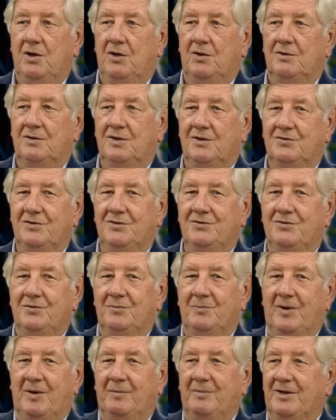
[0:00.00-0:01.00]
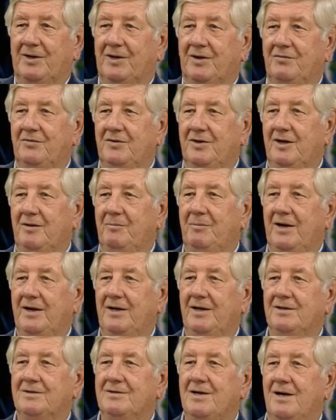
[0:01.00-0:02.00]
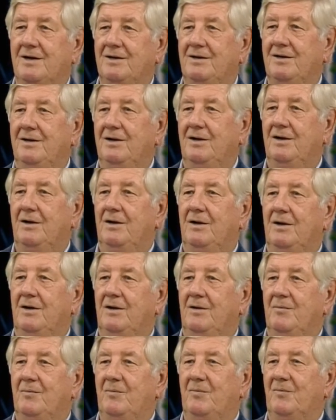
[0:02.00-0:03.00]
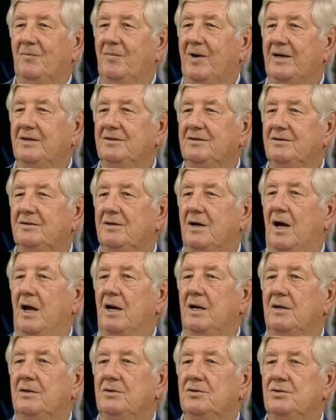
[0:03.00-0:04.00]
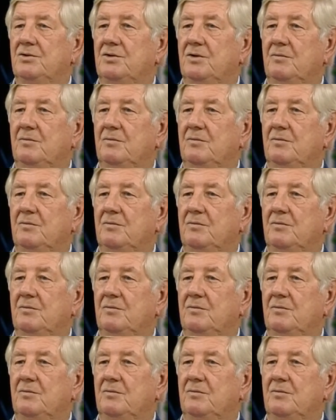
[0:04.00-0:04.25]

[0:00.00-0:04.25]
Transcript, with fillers: Und da sind so ein paar Begriffe dabei, dann sagen die, meistens alles stimmt.